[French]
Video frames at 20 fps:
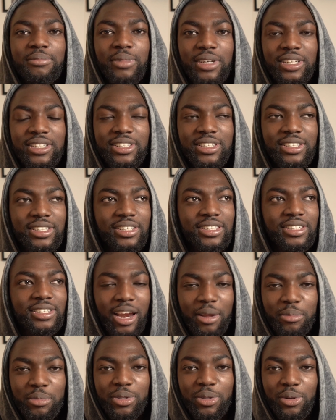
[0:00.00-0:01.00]
Merci
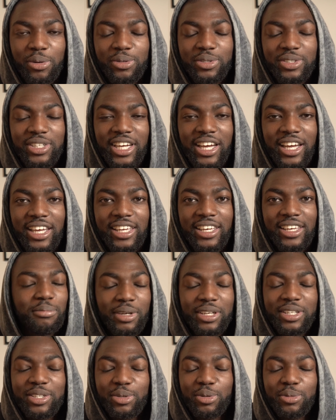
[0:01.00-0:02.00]
à la mythologie grecque.
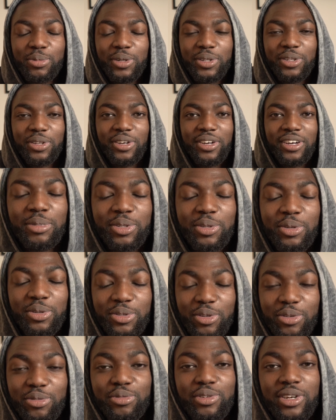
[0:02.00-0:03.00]
Merci aux menteurs, parce que
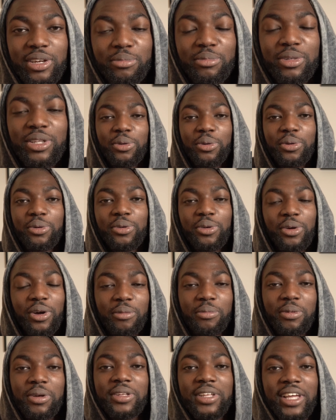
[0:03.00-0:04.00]
sans vous les mythos, il n'y
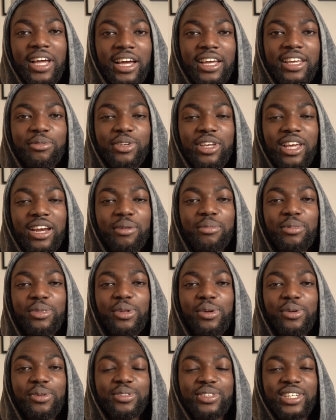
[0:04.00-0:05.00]
aurait pas eu de grec, vu qu'il y a la
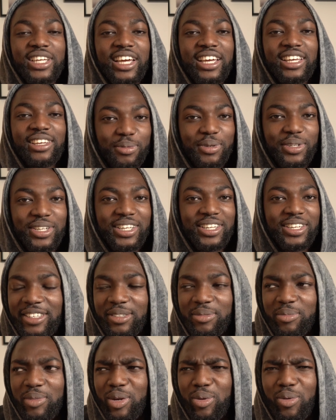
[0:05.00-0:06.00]
mythologie grecque. comprenez
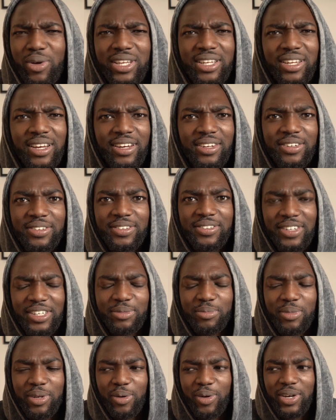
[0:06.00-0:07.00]
Je m'éloigne là, non Ouais,
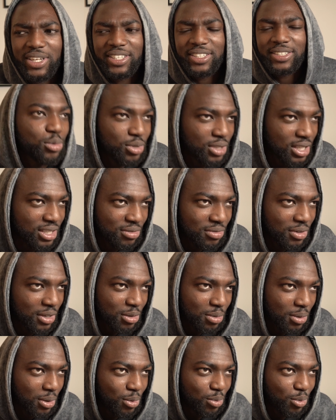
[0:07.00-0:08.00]
je m'éloigne. Tout ça, c'est fait
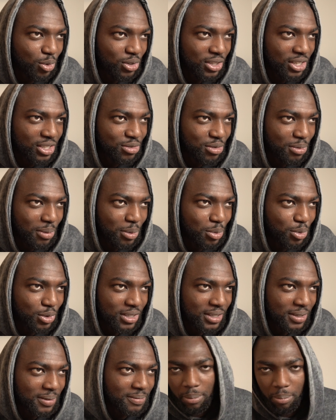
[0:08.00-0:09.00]
exprès au montage je vais
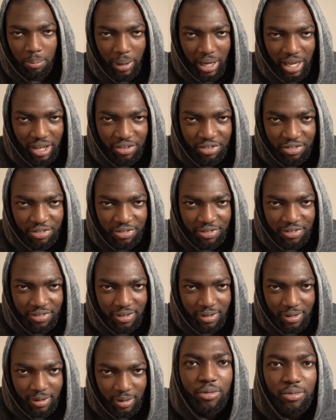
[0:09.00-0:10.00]
m'amuser.
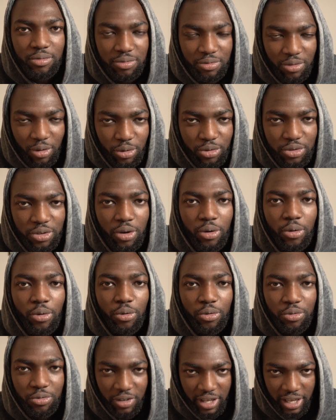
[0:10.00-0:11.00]
Bref, venons-en
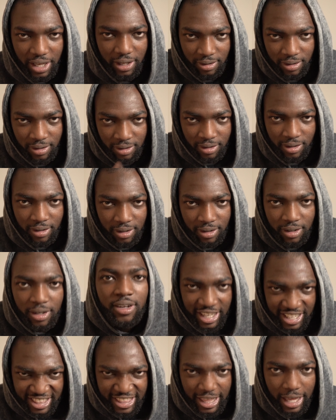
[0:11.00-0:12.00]
aux faits
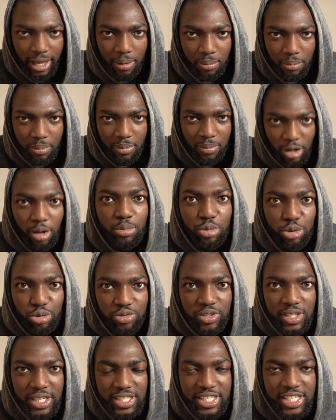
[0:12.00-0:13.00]
termes. Comme je
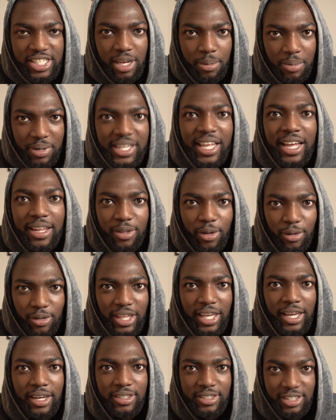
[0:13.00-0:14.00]
vous ai dit, j'habitais à
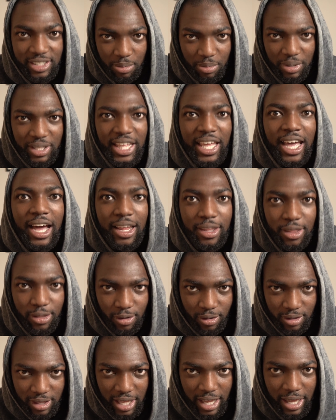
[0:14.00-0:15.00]
Nanterre. J'habitais à
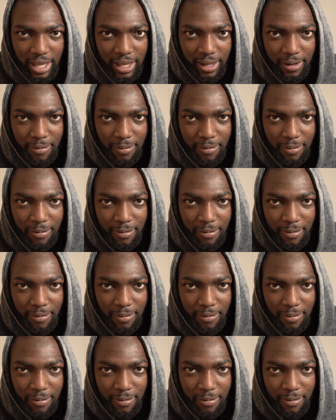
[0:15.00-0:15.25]
Nanterre.